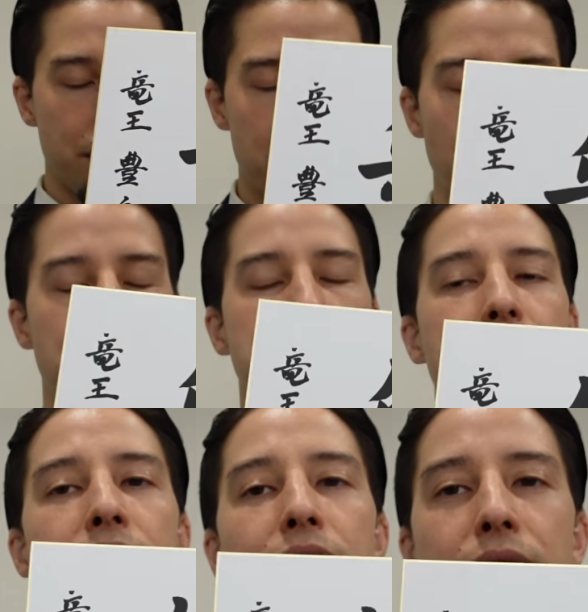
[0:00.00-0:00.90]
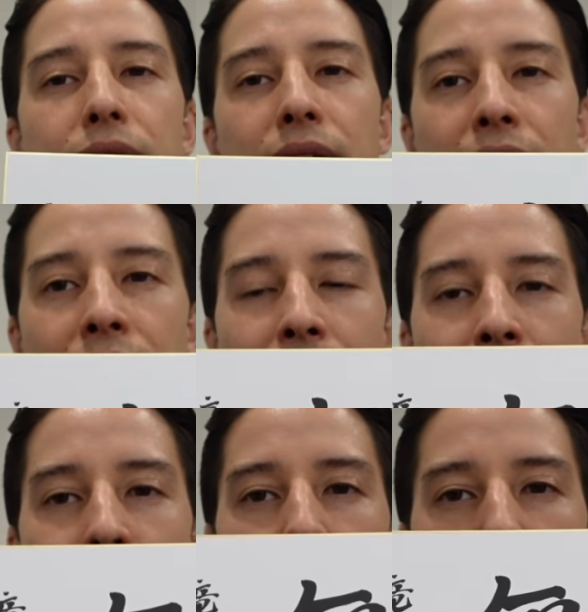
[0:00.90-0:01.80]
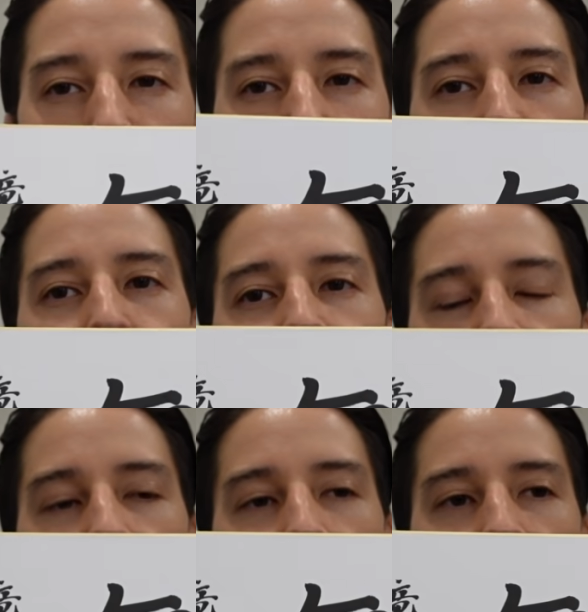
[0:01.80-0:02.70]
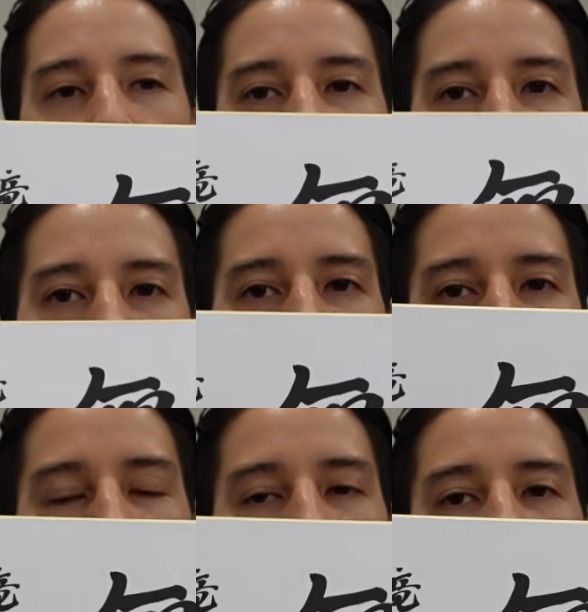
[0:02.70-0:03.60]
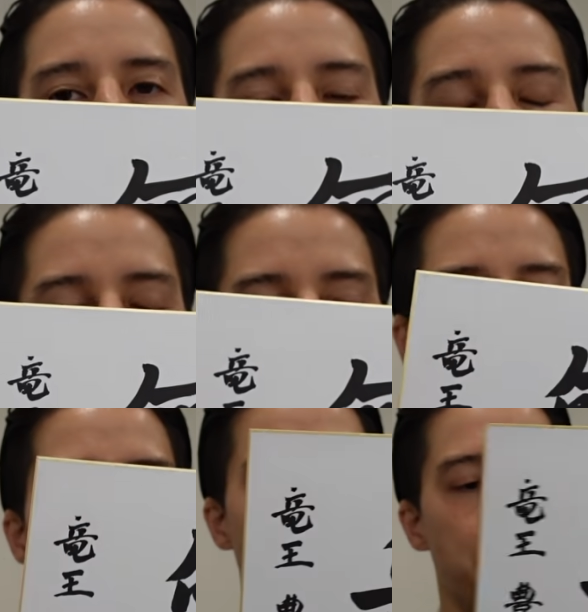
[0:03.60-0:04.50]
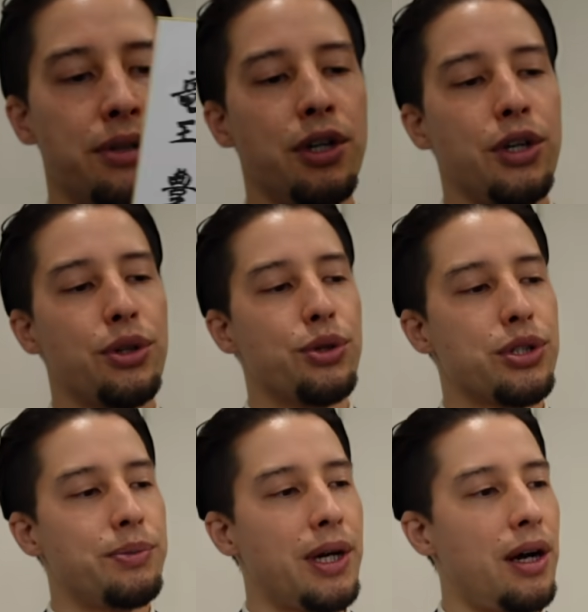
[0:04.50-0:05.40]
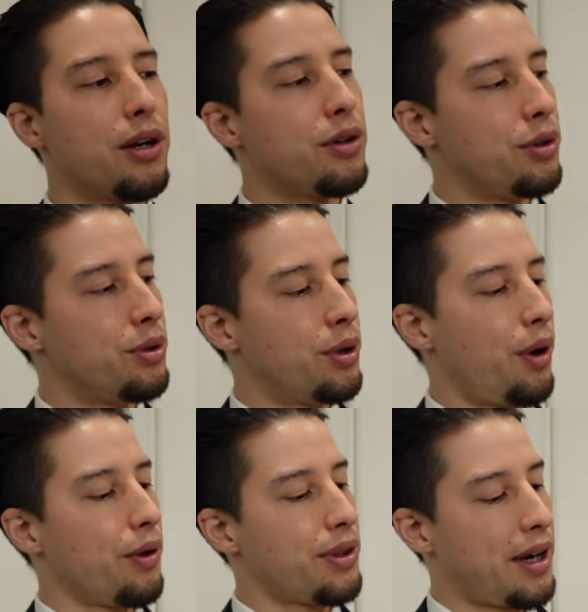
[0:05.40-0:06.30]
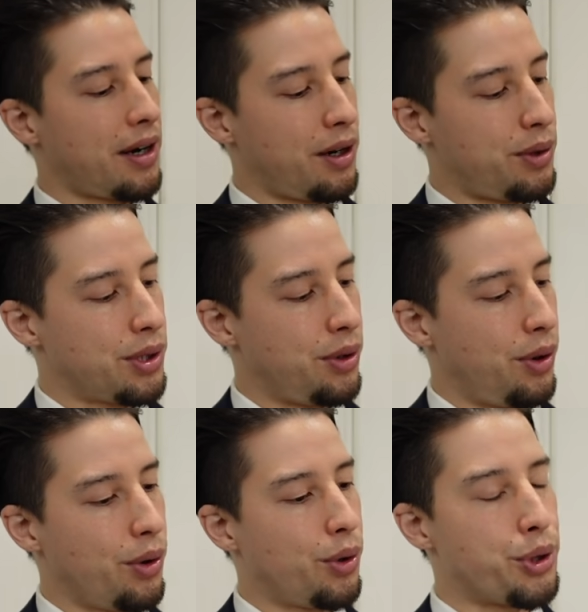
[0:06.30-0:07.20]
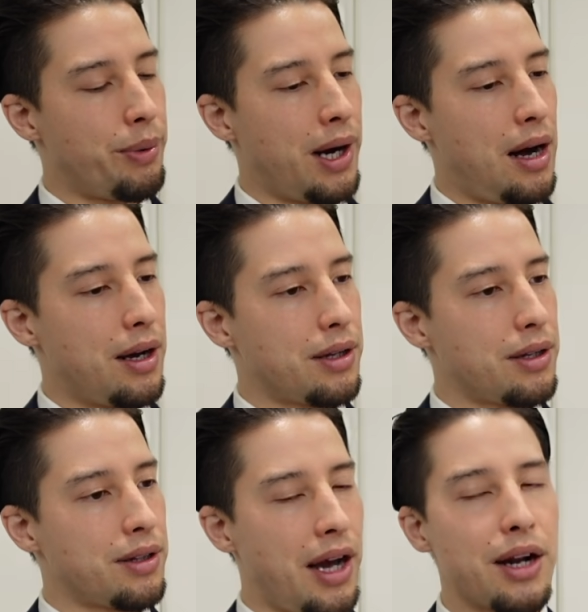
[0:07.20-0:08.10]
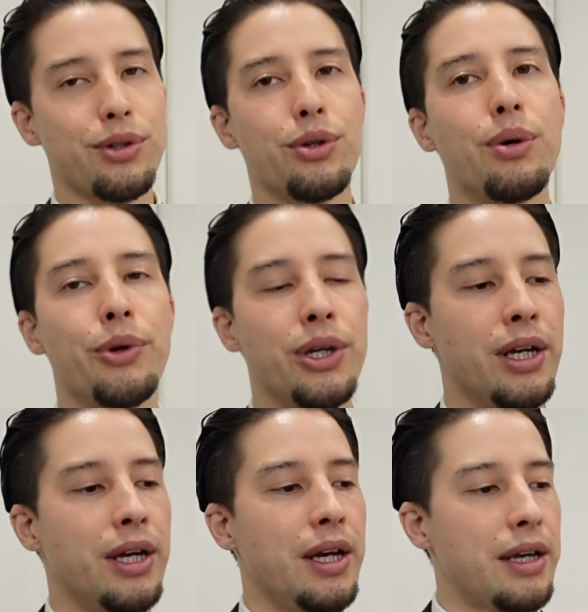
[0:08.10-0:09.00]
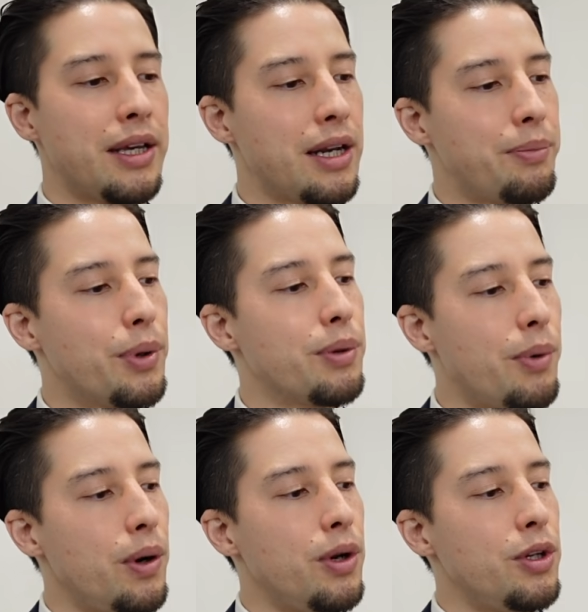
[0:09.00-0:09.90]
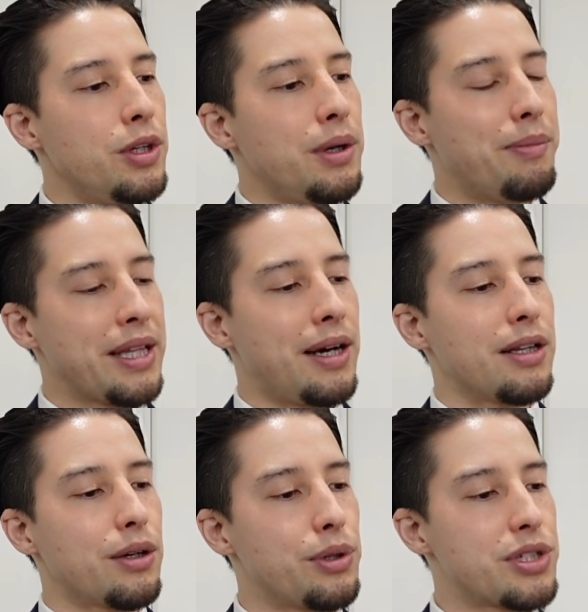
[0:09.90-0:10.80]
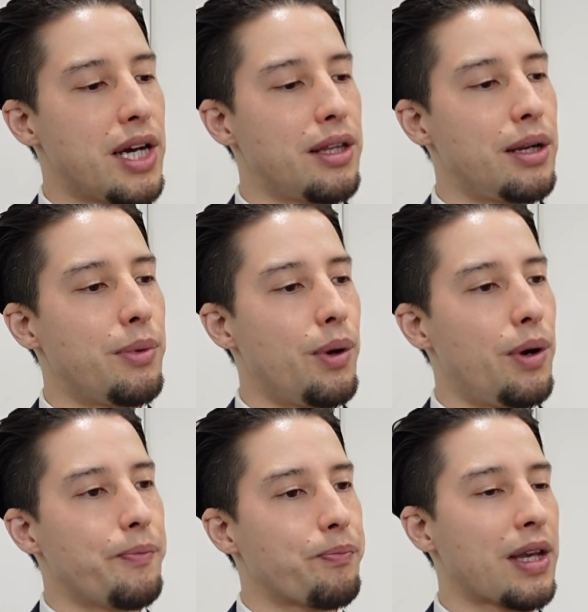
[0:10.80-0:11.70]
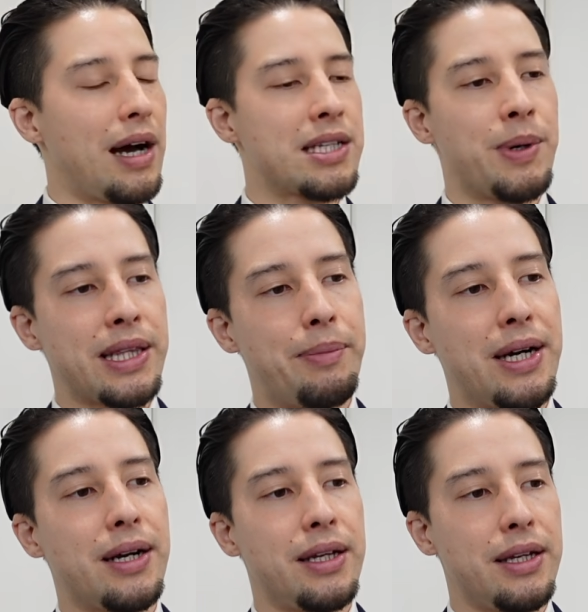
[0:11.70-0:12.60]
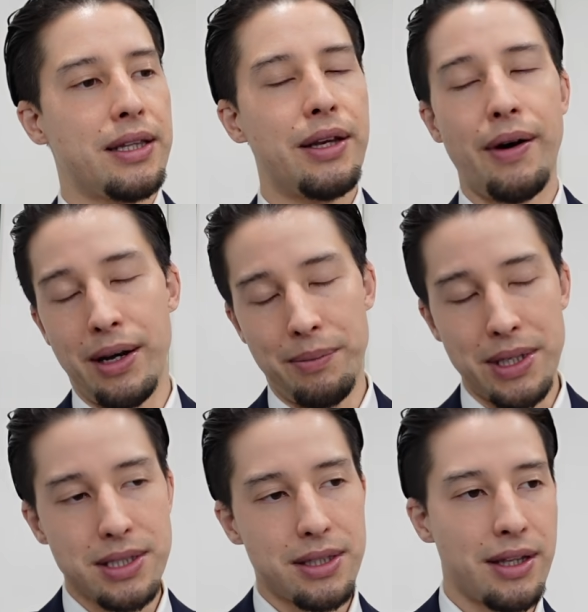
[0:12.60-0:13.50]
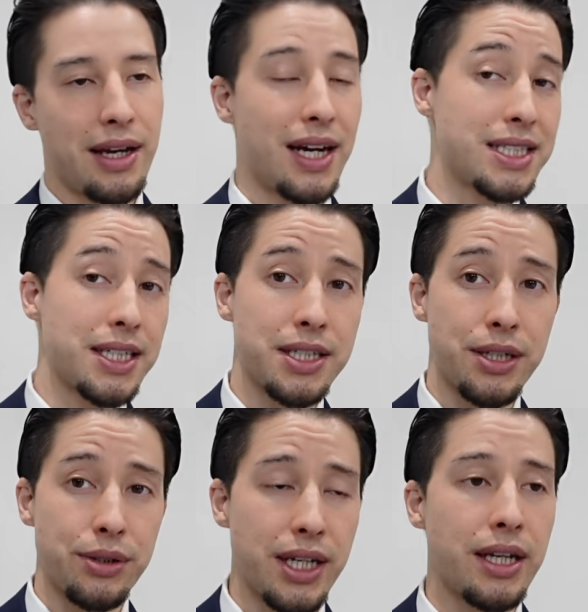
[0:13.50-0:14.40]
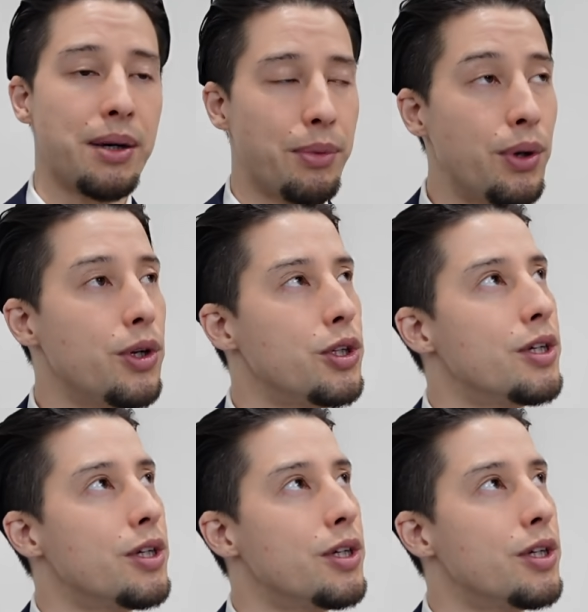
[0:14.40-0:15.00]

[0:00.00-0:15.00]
常に常に、えー、向上してで今の地位を築かれている豊島竜王だからこその言葉であるとともにやはり僕もまだこのチャンネルも始まったばかりではありますで解説者のキャリアも